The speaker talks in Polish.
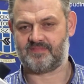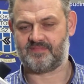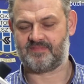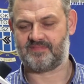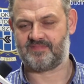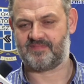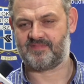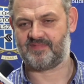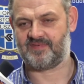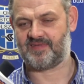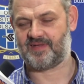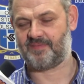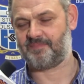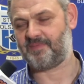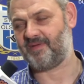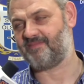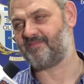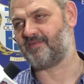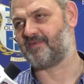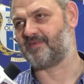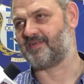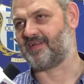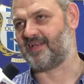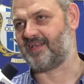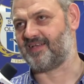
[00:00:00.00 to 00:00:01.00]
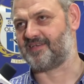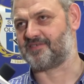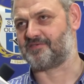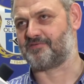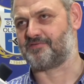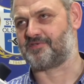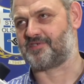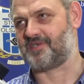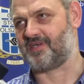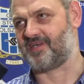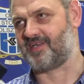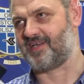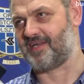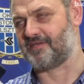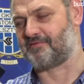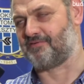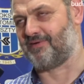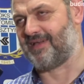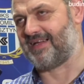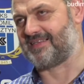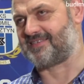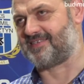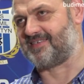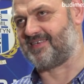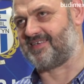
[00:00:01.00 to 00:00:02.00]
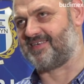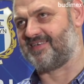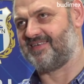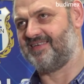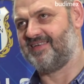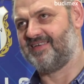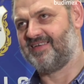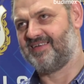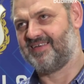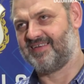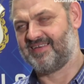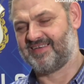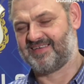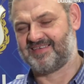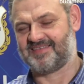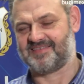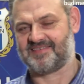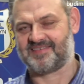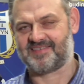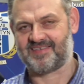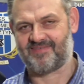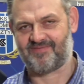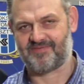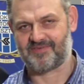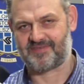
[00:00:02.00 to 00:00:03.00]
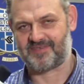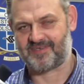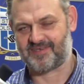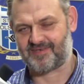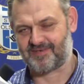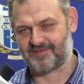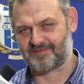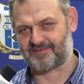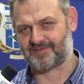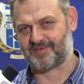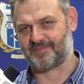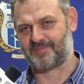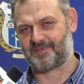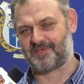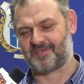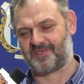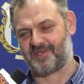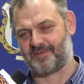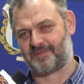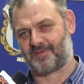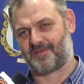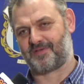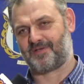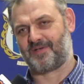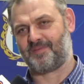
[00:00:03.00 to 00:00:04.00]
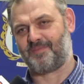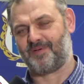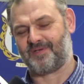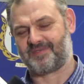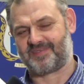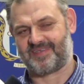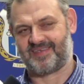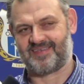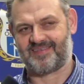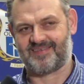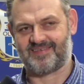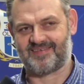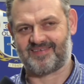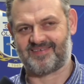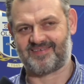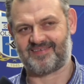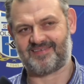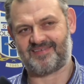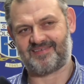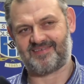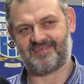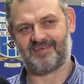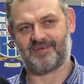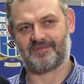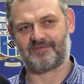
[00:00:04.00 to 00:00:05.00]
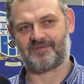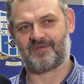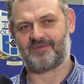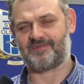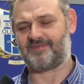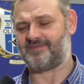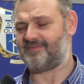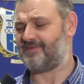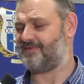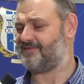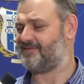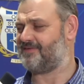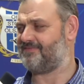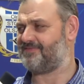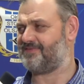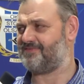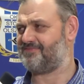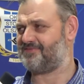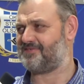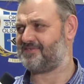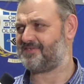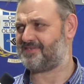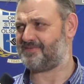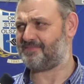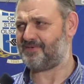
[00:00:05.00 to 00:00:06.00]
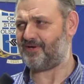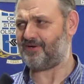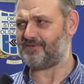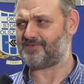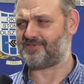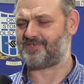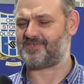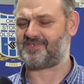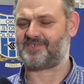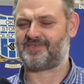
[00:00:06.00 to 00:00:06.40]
No na pewno należą się gratulacje zawodnikom, zrobili dobrą robotę. No i o to, o to w tym wszystkim chodzi,